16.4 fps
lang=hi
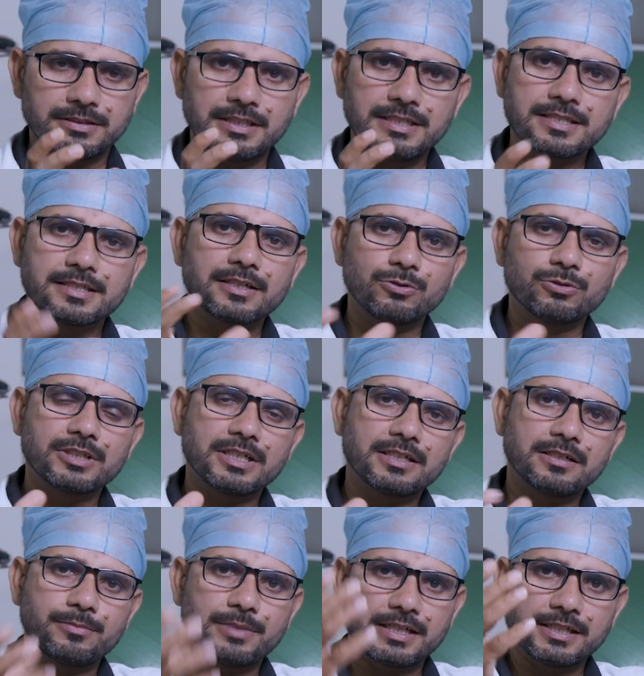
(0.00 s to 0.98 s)
हिस्सा होते
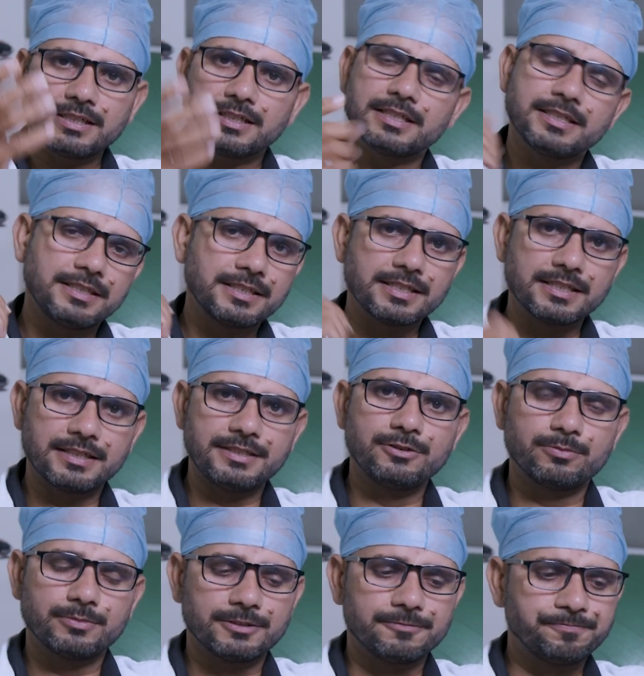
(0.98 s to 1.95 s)
हैं हमारे रीढ़ की
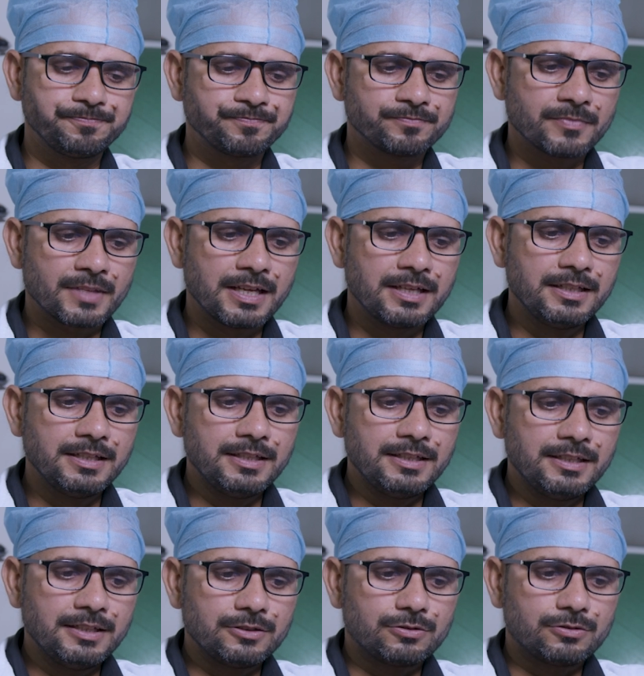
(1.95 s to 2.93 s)
हड्डियों में
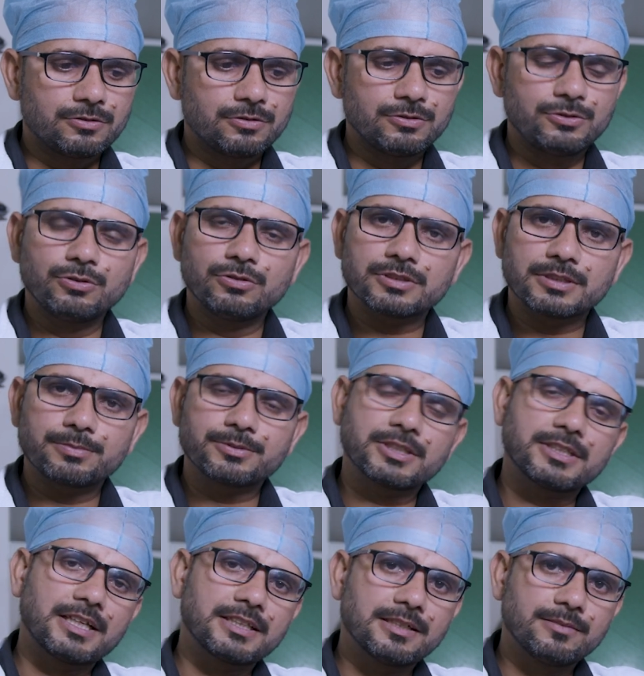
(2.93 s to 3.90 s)
तो जो
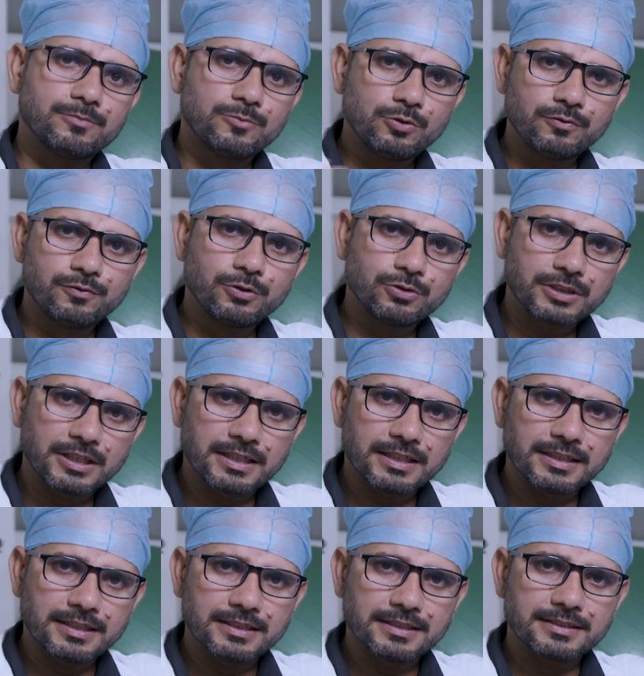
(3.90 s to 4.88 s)
सबसे ज़्यादा मूव होता
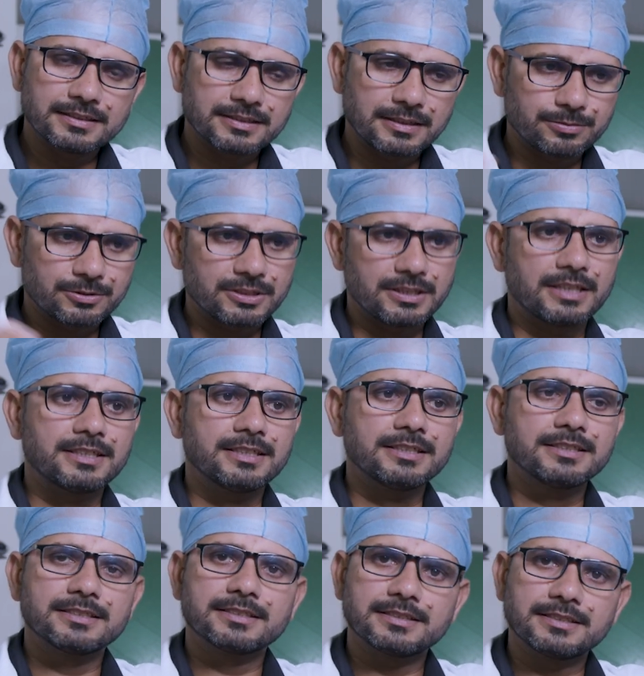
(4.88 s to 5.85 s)
है सबसे ज़्यादा
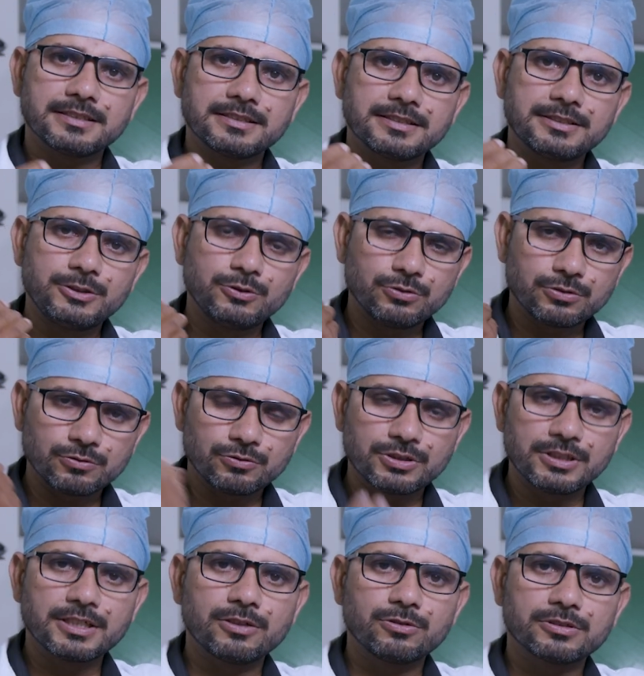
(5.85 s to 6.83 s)
यूज़
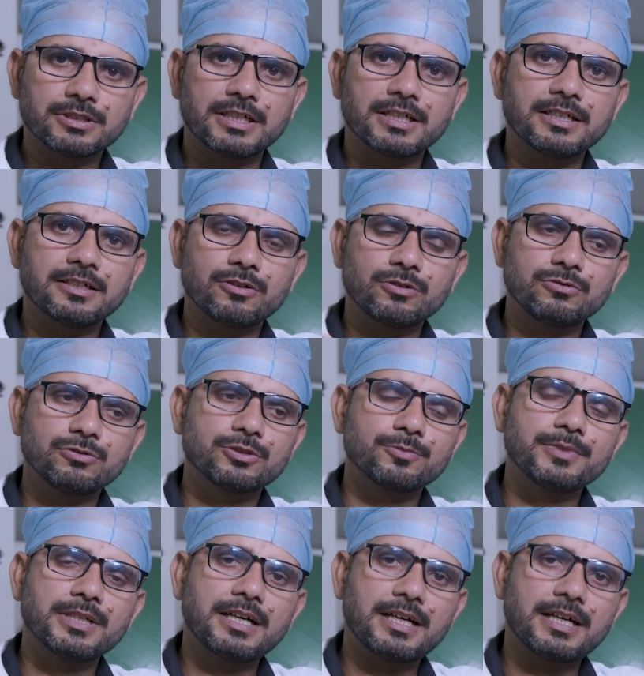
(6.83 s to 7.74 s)
उसी का होता है और उसमें